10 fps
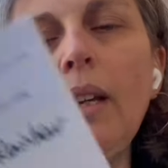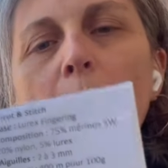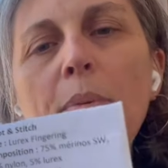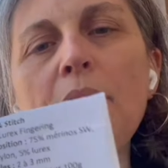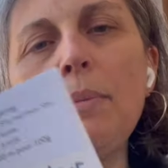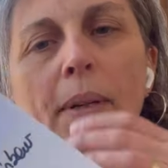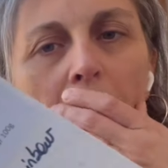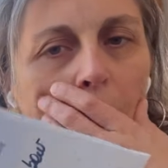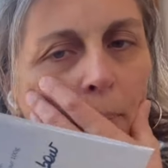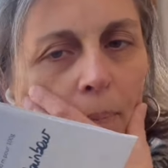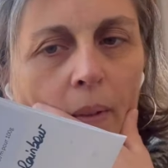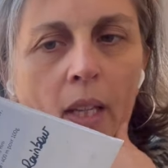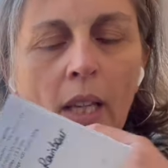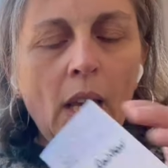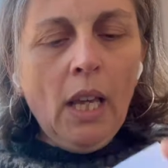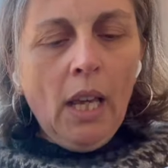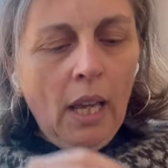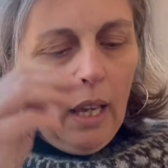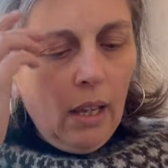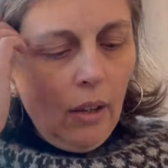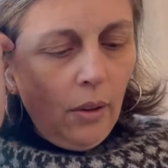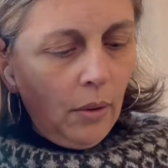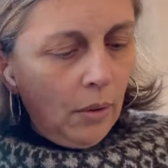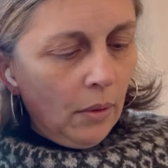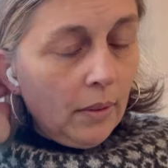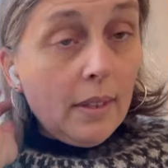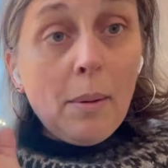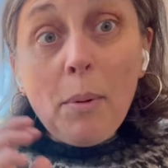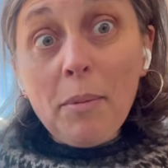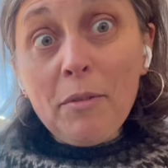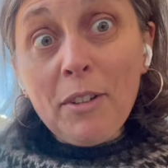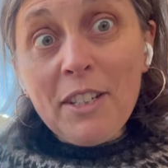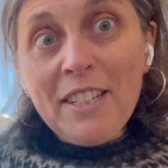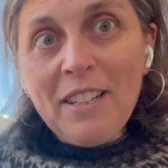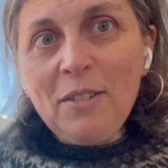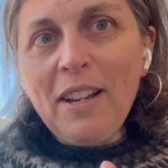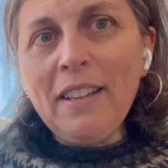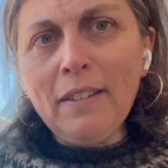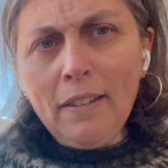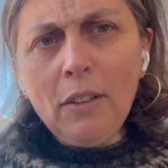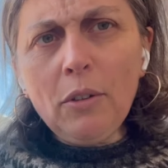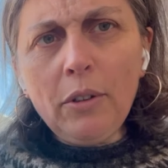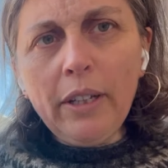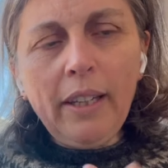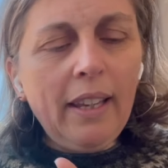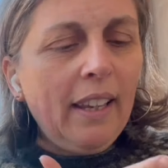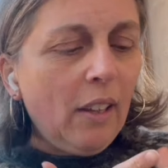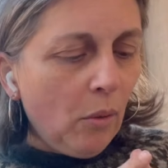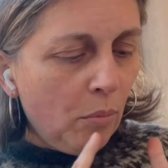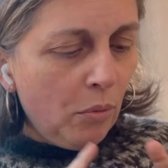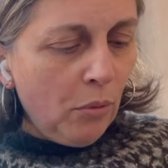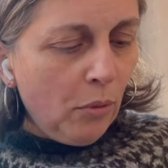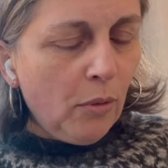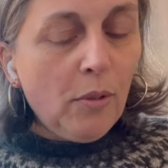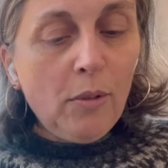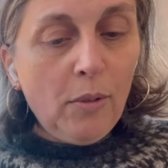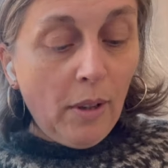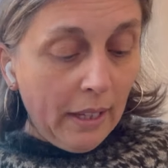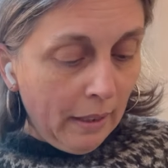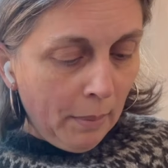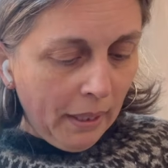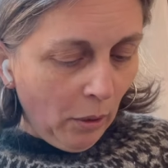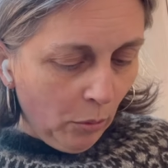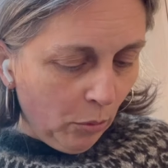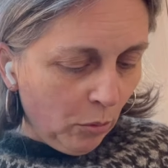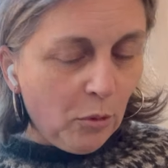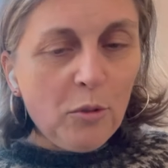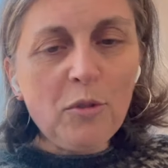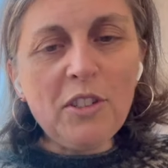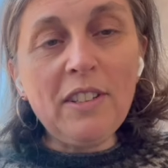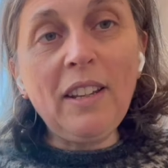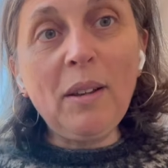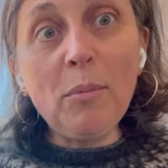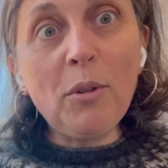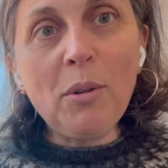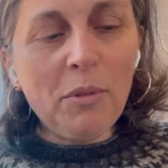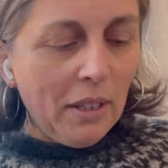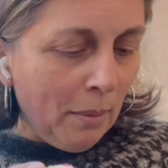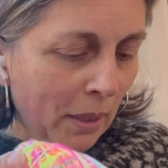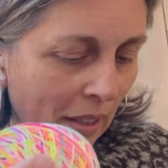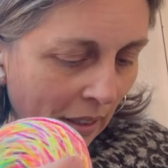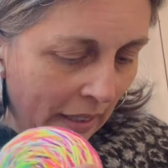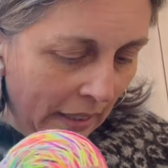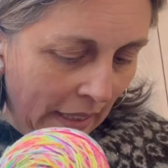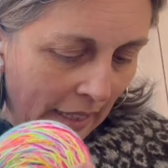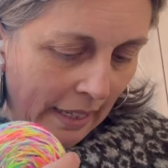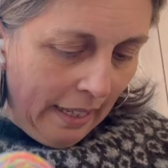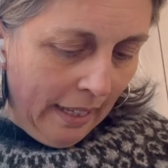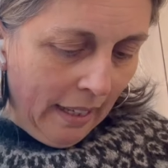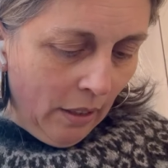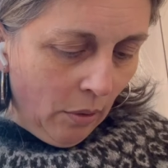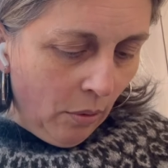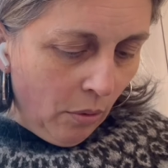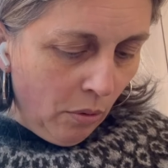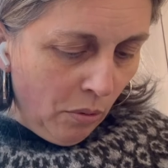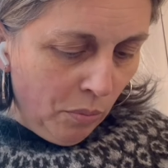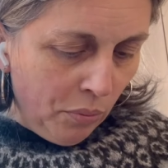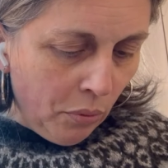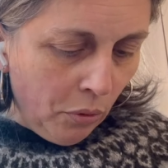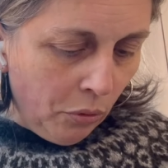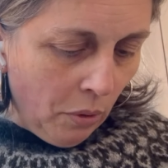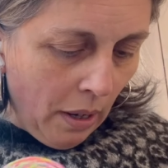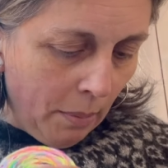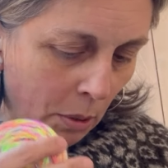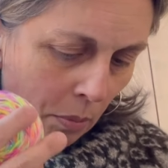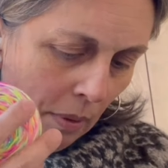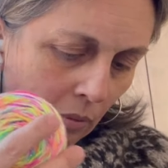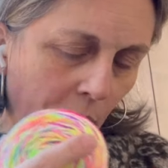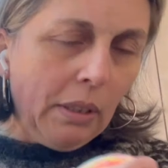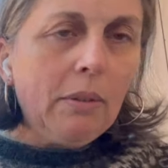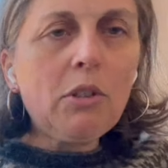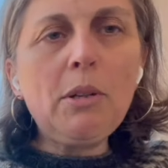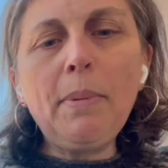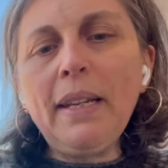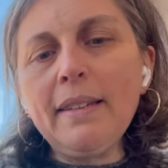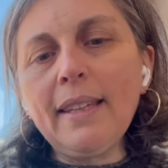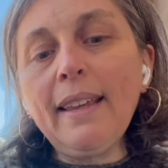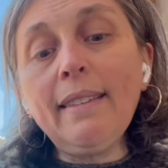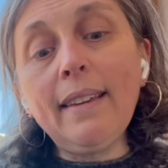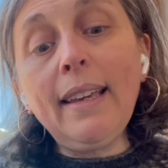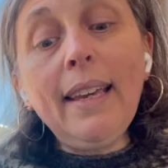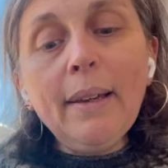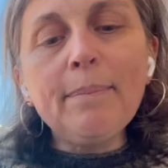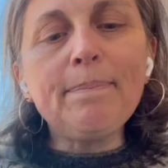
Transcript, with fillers: Les petits brillants. Euh, c'est la première fois que j'achète de laine si colorée et qu'en plus euh, avec des brillants. Donc euh, j'étais un peu comme une gamine. Et le, pour le noir, bah, je ne peux pas vous montrer parce que j'ai pas l'étiquette. Et, et